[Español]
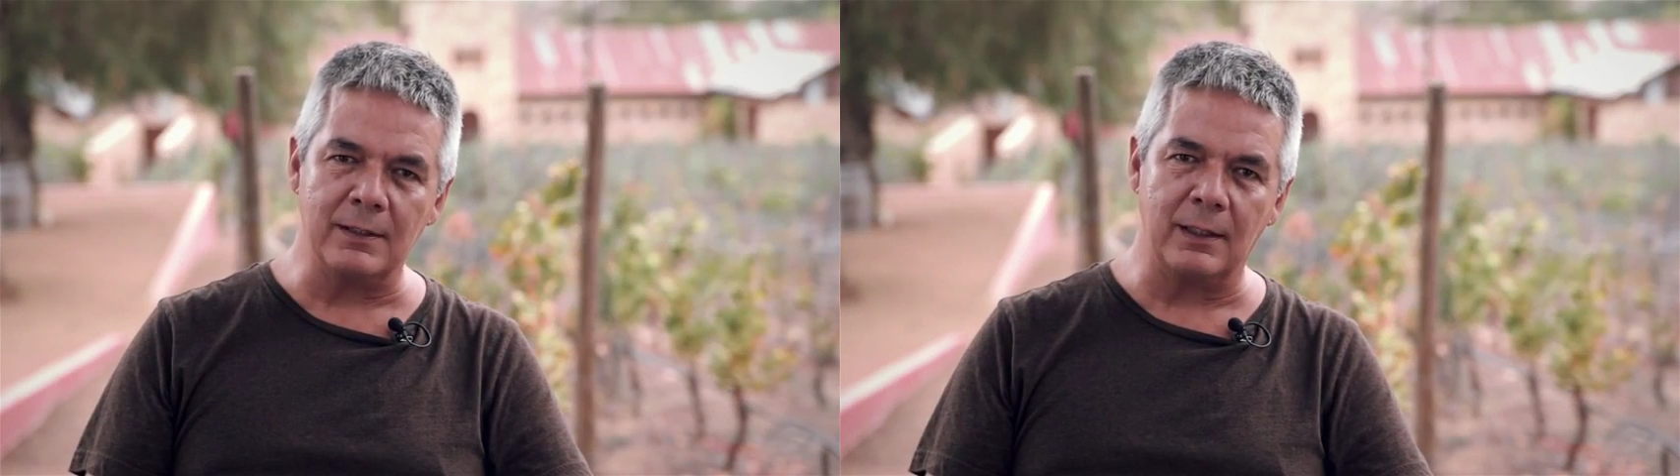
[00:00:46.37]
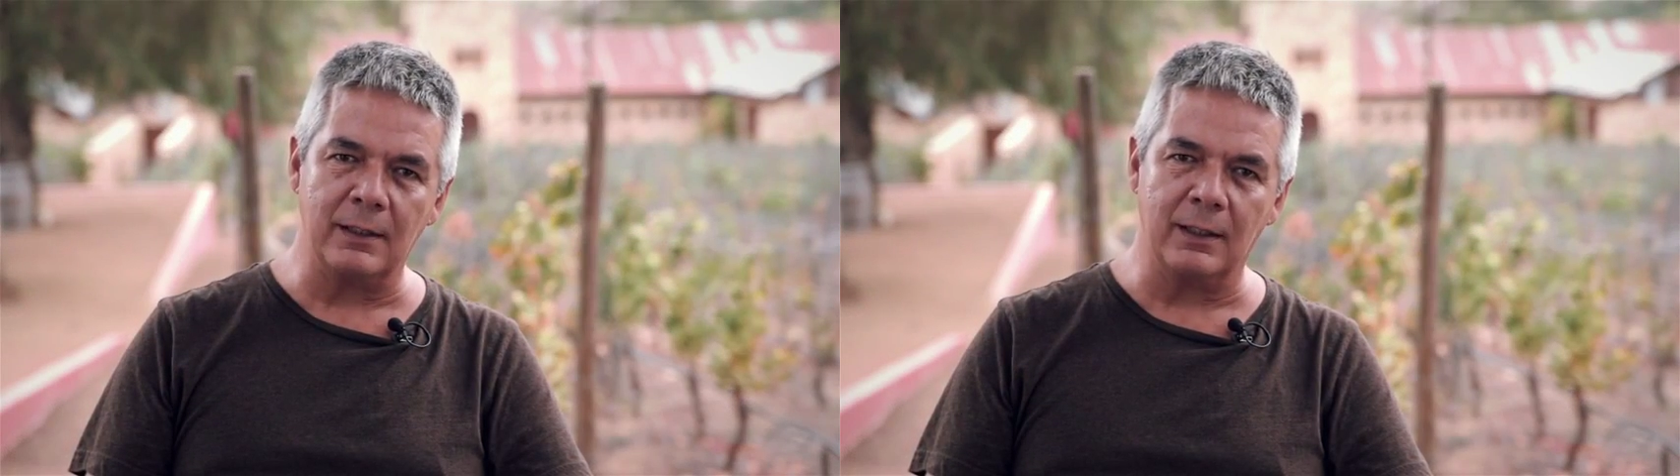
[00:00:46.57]
la
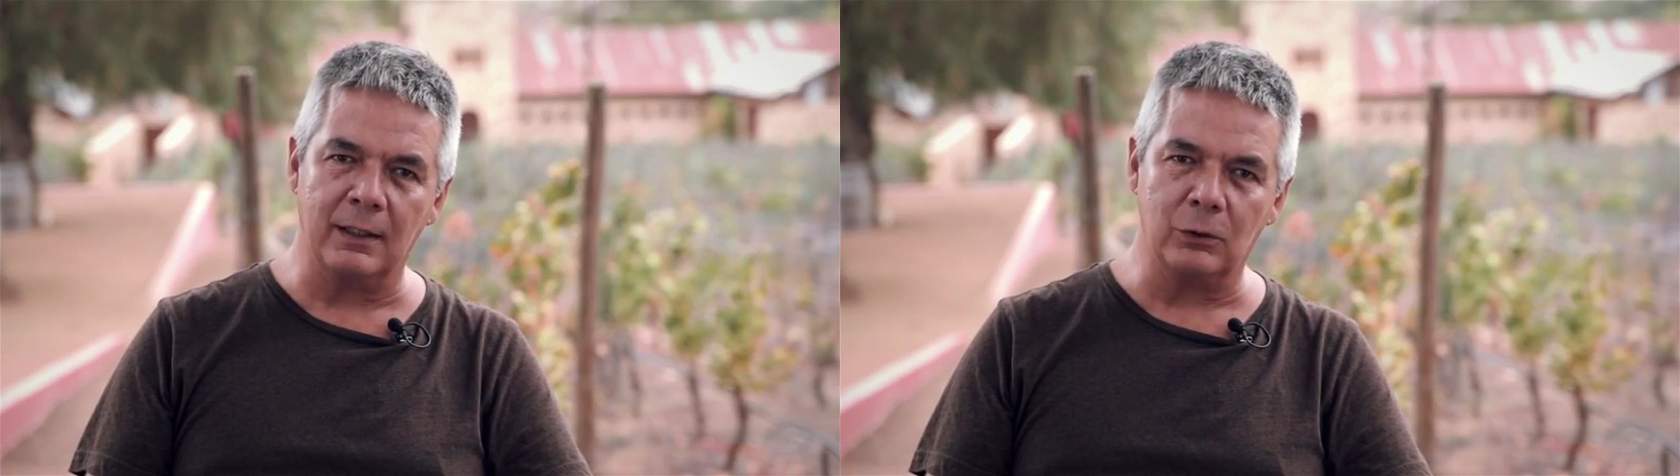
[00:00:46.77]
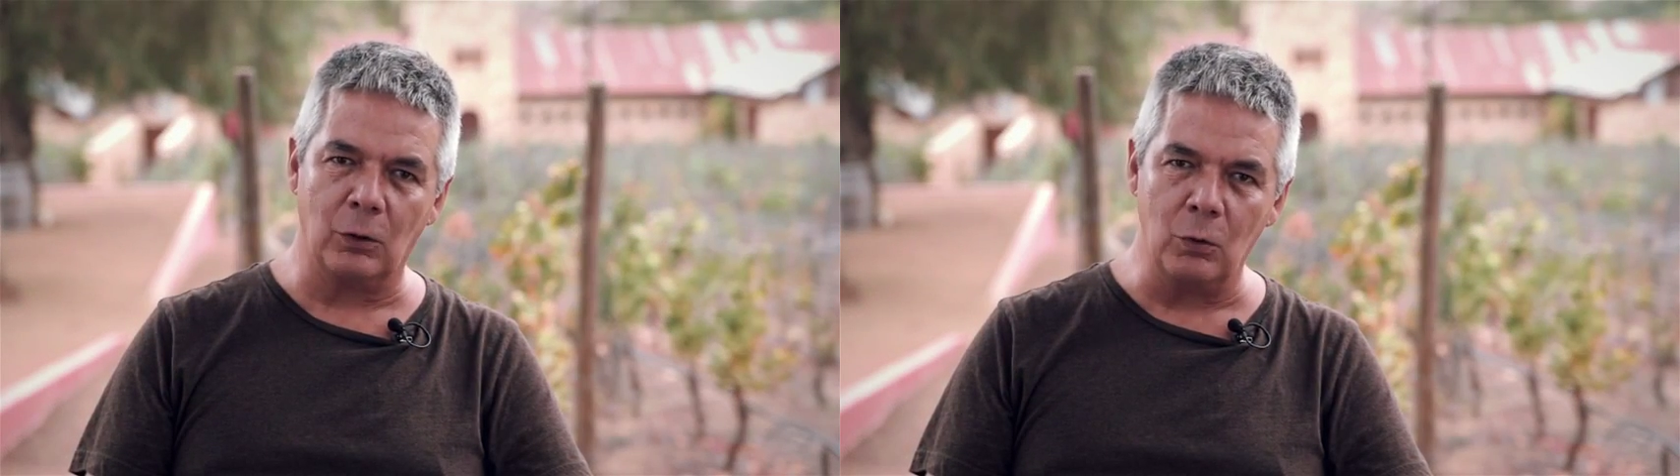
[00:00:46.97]
salida
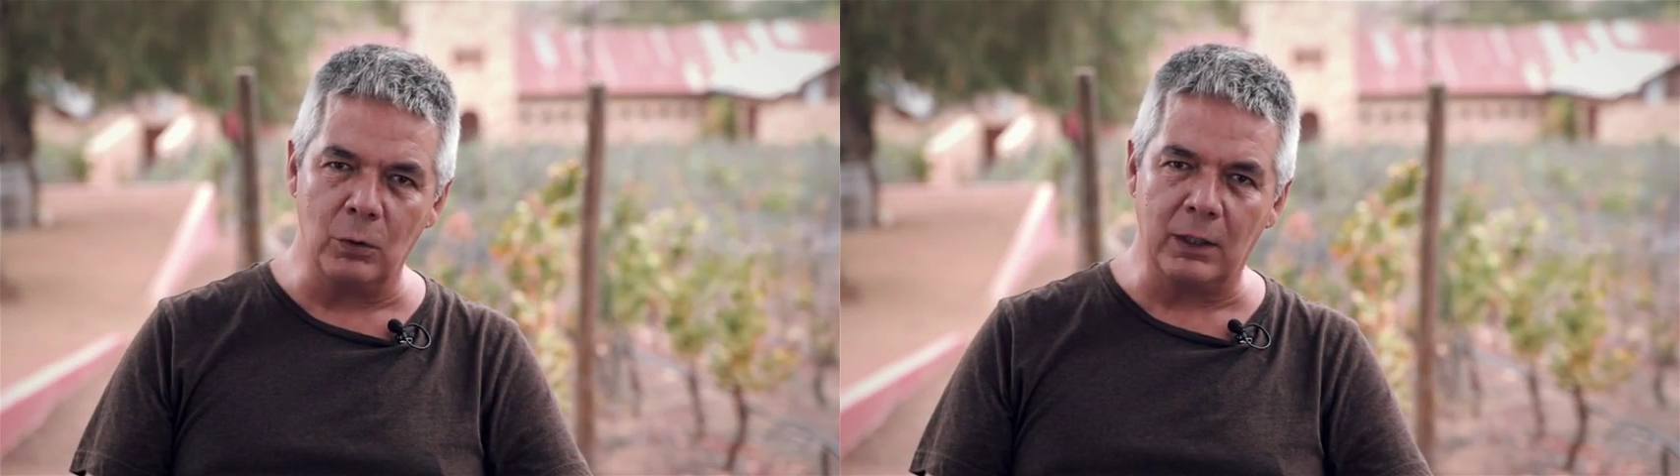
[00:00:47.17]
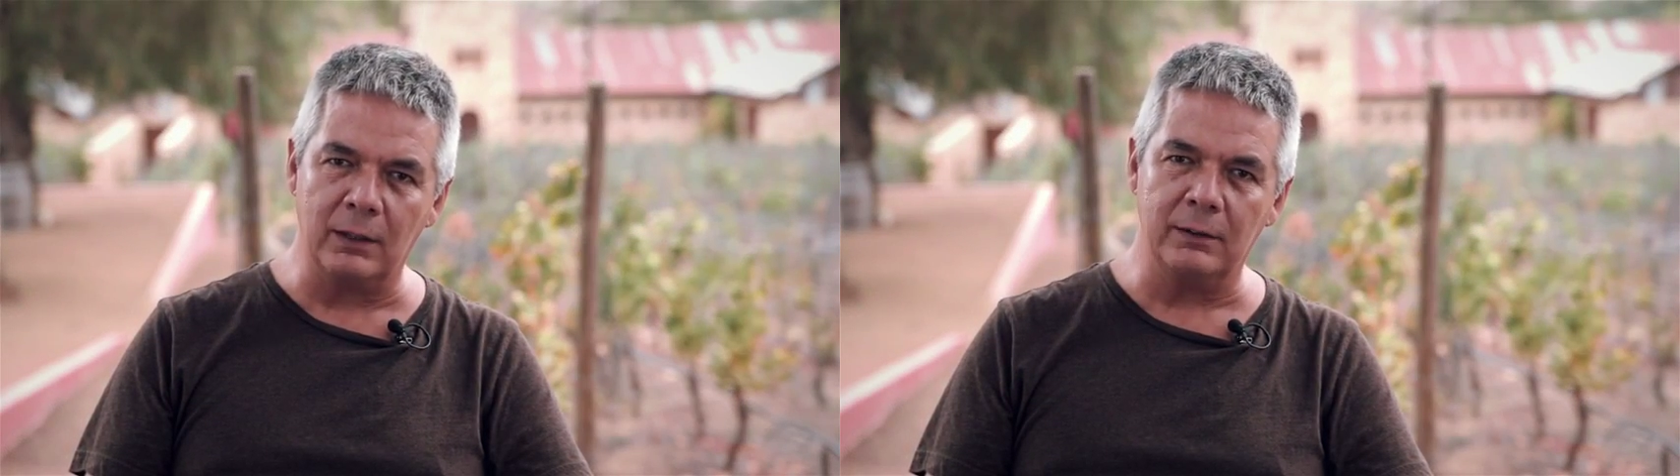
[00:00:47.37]
a
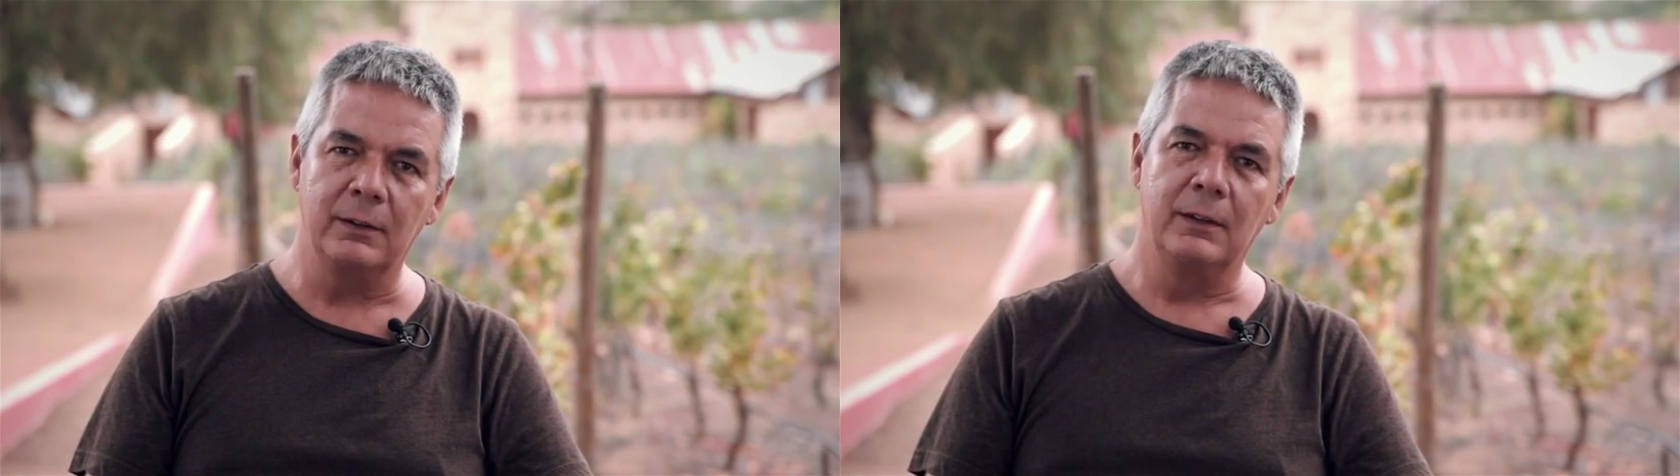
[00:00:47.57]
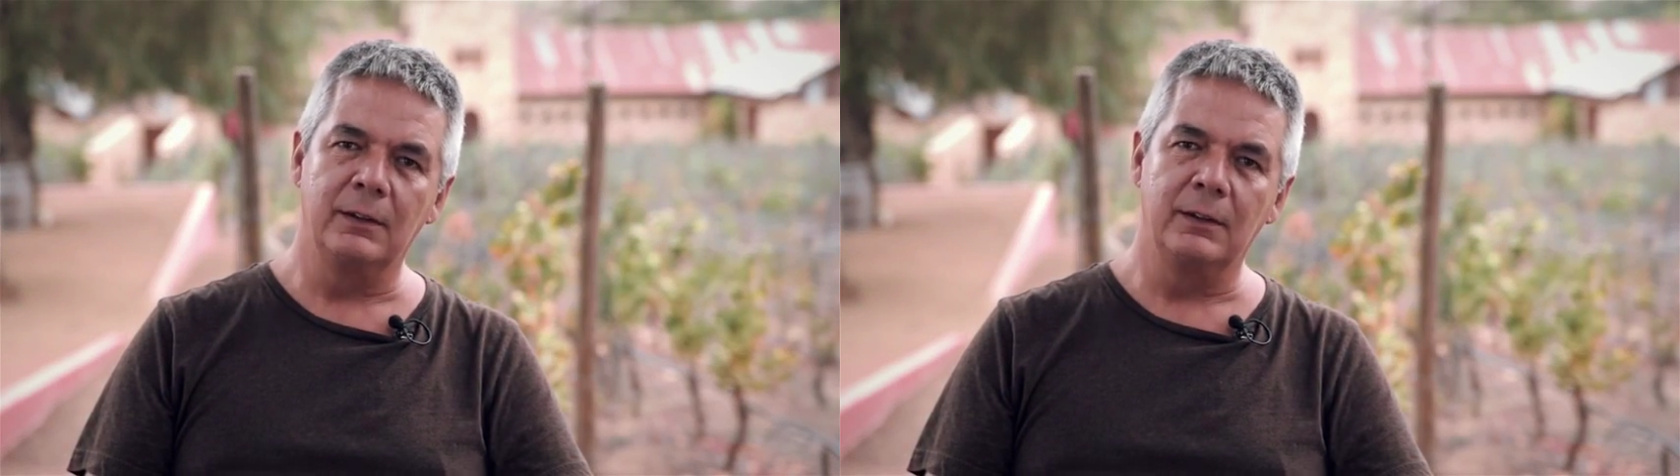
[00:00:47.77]
Toluca,